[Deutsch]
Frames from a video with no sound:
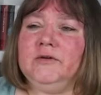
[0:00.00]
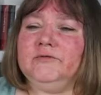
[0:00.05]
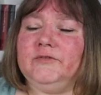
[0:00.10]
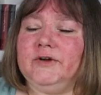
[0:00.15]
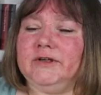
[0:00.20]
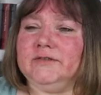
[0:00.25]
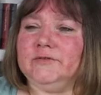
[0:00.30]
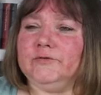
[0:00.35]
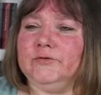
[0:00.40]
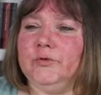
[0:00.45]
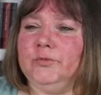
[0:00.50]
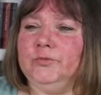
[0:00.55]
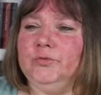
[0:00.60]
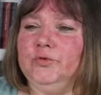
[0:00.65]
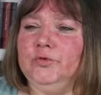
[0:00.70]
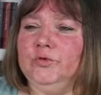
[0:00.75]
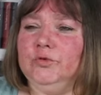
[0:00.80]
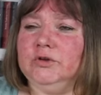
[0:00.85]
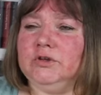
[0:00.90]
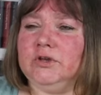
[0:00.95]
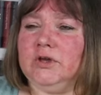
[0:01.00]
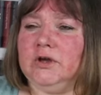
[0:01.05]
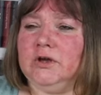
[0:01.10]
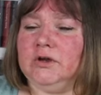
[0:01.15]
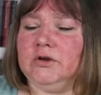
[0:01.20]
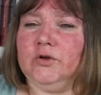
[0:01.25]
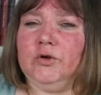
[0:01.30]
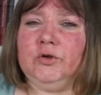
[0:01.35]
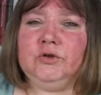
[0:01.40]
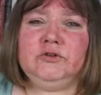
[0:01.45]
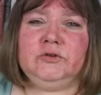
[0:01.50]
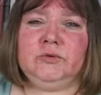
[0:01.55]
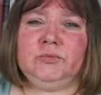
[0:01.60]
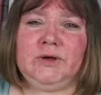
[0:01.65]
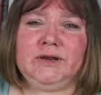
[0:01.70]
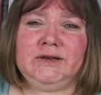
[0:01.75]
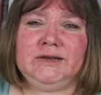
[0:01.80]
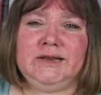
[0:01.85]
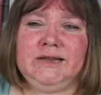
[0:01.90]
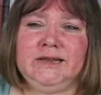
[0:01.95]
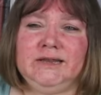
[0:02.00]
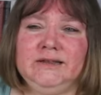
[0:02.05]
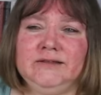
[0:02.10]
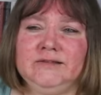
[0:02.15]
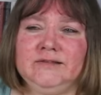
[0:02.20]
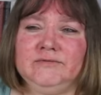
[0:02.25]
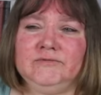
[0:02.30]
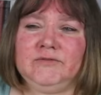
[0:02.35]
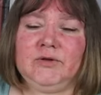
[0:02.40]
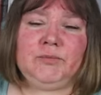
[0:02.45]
was für Bücher könnte man lesen,